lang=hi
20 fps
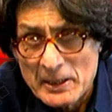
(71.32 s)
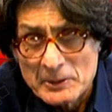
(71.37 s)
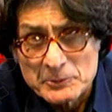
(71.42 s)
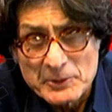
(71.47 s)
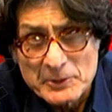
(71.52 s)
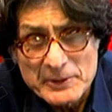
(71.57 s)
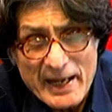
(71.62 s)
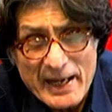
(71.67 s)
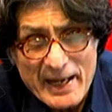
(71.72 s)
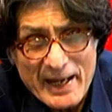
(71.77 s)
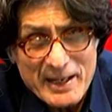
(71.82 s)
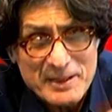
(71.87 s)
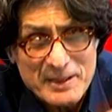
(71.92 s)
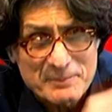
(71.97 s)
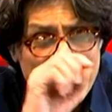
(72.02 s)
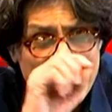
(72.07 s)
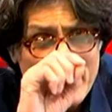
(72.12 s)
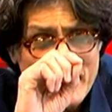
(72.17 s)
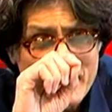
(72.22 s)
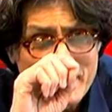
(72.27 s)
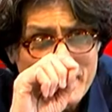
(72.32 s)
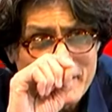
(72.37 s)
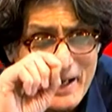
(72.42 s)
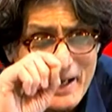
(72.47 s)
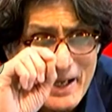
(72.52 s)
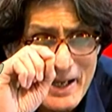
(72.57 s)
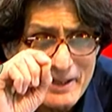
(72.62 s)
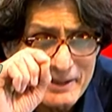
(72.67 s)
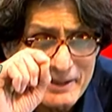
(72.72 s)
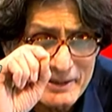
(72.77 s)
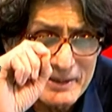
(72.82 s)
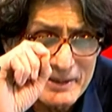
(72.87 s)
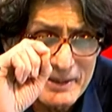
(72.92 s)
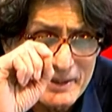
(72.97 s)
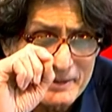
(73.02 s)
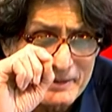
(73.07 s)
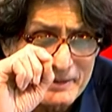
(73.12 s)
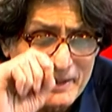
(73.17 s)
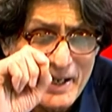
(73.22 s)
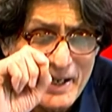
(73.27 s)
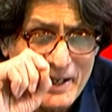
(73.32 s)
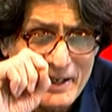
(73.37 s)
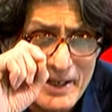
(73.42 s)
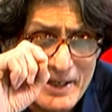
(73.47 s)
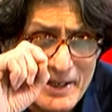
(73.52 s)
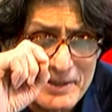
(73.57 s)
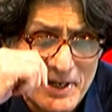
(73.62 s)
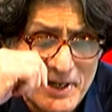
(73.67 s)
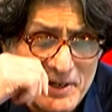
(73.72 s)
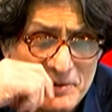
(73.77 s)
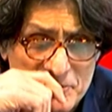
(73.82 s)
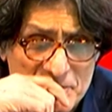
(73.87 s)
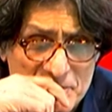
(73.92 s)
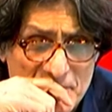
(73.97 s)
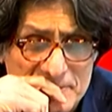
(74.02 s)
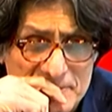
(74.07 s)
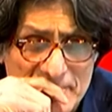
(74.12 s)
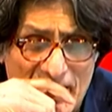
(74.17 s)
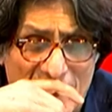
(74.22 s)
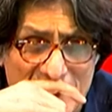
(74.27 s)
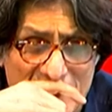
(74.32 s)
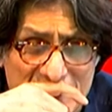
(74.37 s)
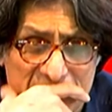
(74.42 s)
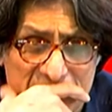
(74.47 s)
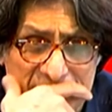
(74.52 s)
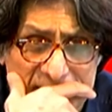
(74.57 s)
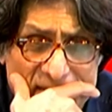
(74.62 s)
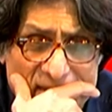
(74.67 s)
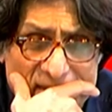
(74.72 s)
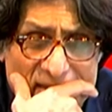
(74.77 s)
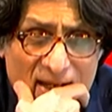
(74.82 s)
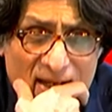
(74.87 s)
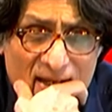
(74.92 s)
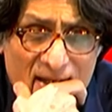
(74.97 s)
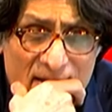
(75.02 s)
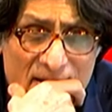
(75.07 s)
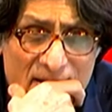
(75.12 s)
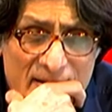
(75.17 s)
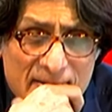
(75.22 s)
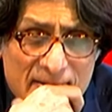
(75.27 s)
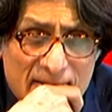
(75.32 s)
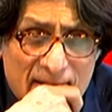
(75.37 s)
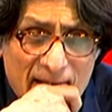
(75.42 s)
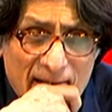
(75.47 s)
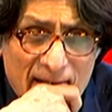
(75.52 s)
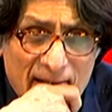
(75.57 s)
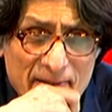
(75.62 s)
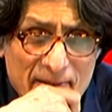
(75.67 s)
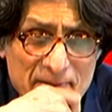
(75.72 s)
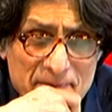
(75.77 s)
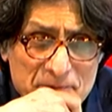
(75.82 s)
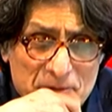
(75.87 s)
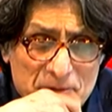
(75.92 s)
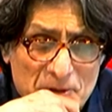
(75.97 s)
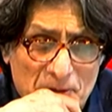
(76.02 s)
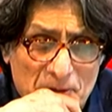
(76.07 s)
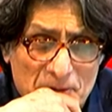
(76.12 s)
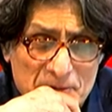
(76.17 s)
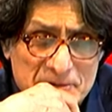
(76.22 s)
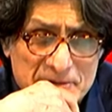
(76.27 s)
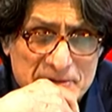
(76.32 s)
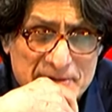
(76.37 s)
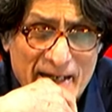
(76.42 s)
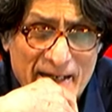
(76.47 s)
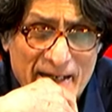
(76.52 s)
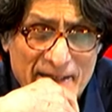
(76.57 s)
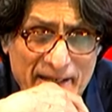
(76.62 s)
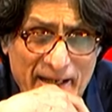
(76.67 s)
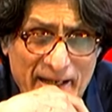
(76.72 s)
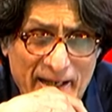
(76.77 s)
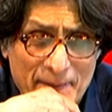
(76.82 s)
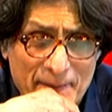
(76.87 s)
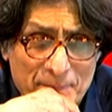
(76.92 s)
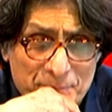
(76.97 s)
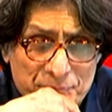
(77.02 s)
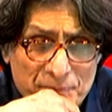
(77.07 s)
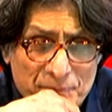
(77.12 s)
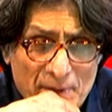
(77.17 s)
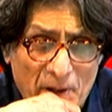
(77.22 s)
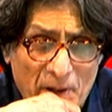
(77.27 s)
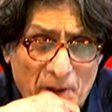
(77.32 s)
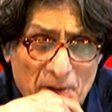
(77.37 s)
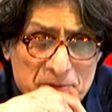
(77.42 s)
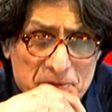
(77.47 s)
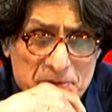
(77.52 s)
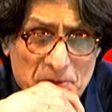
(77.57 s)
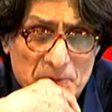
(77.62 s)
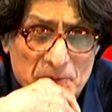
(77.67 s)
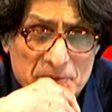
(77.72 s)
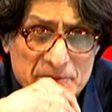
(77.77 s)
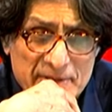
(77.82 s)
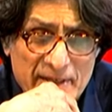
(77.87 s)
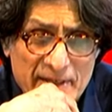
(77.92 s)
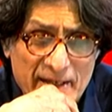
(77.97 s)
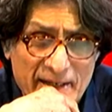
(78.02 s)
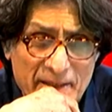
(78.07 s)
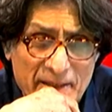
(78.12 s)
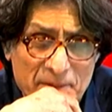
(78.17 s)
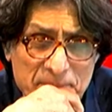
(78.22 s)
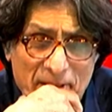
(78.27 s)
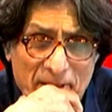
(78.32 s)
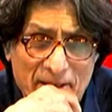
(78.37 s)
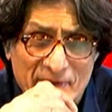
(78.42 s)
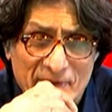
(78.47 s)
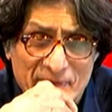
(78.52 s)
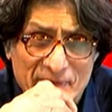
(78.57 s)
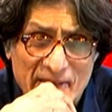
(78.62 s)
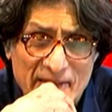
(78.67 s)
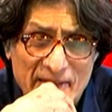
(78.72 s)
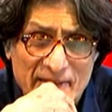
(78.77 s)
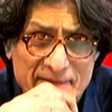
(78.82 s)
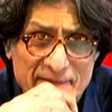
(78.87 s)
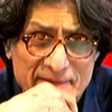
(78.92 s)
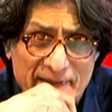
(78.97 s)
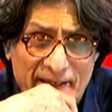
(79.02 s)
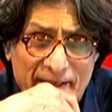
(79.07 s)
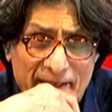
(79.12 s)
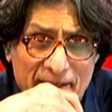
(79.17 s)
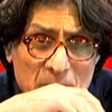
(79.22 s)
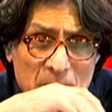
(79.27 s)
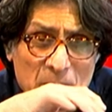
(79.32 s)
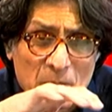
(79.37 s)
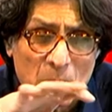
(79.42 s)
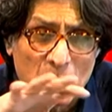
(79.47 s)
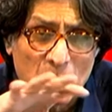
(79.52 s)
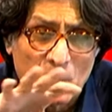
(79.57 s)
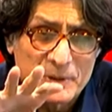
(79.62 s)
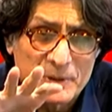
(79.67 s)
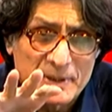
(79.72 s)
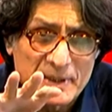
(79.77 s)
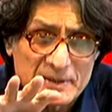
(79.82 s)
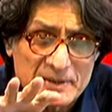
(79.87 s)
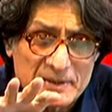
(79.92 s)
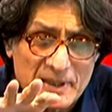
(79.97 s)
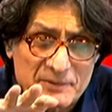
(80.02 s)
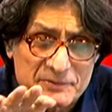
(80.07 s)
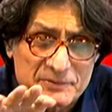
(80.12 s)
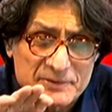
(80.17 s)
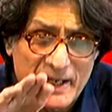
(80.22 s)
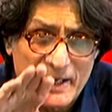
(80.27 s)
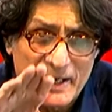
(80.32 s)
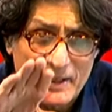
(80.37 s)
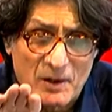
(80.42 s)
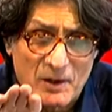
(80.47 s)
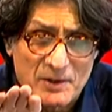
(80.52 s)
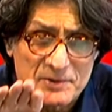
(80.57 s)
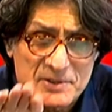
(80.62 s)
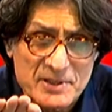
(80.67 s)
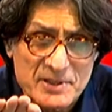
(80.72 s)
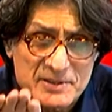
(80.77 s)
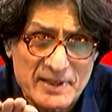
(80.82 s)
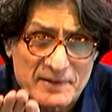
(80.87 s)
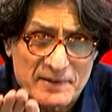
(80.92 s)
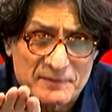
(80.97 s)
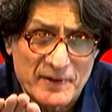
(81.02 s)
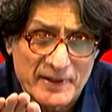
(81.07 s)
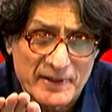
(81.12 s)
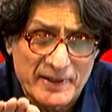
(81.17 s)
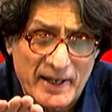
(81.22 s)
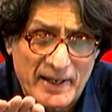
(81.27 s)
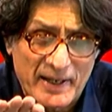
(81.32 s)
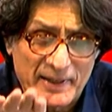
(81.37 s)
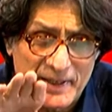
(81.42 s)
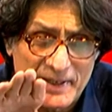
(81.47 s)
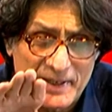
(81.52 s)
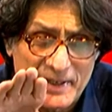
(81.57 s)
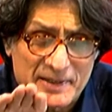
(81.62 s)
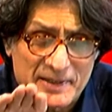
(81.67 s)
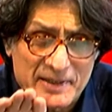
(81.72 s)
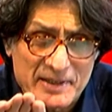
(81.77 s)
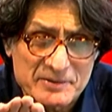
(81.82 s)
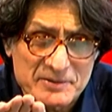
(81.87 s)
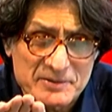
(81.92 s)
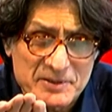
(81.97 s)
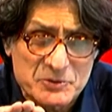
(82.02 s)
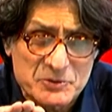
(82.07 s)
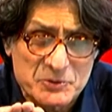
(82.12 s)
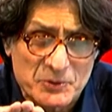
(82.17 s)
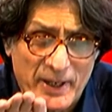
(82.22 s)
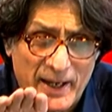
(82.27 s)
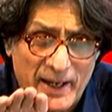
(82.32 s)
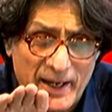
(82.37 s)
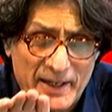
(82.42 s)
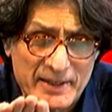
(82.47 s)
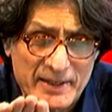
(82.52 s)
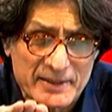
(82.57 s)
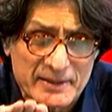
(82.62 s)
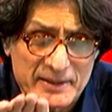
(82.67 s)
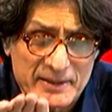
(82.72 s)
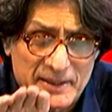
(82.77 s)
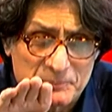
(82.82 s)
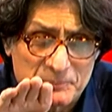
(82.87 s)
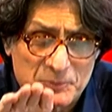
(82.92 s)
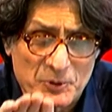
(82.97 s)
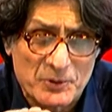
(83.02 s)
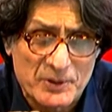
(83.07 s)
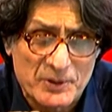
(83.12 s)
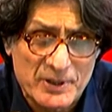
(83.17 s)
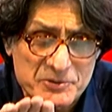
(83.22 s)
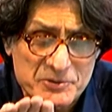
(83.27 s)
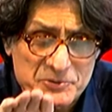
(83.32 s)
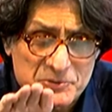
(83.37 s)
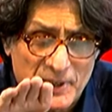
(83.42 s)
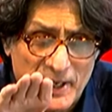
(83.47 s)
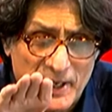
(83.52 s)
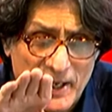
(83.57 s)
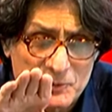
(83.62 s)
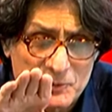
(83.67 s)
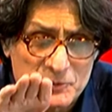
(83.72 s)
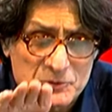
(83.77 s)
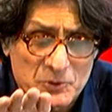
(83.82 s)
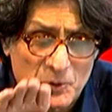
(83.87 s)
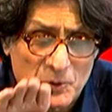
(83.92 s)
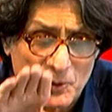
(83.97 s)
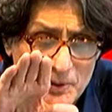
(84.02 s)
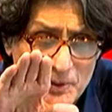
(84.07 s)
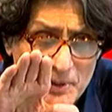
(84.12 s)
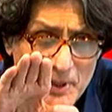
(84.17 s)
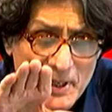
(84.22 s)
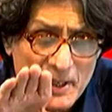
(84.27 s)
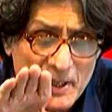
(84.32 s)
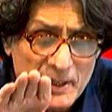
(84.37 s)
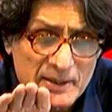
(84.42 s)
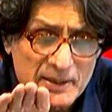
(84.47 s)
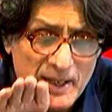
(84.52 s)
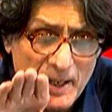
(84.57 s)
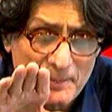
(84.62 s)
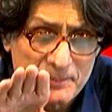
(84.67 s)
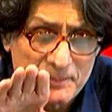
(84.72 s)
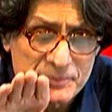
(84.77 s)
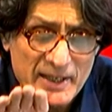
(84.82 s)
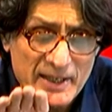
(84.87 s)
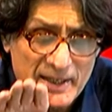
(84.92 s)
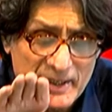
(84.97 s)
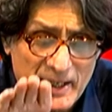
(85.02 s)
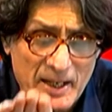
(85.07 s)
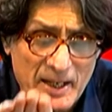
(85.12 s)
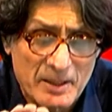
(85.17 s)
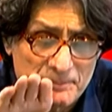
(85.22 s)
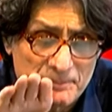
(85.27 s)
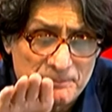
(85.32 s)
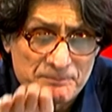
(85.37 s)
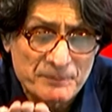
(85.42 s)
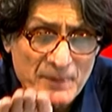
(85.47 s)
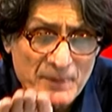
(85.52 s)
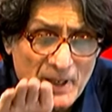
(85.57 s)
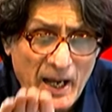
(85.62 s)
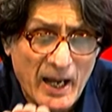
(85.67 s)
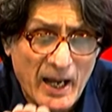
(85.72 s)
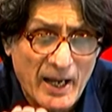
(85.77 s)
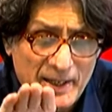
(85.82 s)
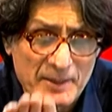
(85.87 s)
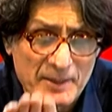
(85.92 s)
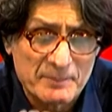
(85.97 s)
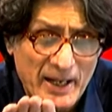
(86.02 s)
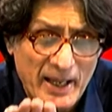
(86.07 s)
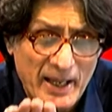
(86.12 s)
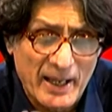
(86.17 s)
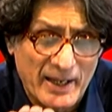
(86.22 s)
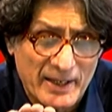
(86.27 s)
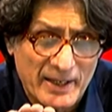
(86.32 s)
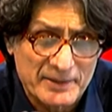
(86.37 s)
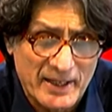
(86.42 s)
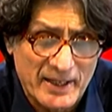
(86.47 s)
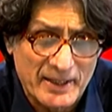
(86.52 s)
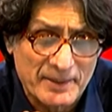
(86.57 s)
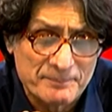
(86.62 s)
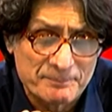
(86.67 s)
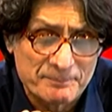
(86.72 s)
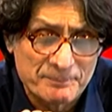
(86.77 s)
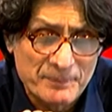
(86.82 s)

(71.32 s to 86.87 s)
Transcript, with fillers: तो ये एक बड़ी क्लियर क्लियर इंटेंशन ज़ाहिर करती है कि जो स्टेट है और जो उसके पावर वील्डर्स हैं उनकी तरफ से एक कॉन्शस एफर्ट है कि ये केसेस जो है इनकी प्रोग्रेस जो है उसको कम से कम आगे बढ़ाया जाए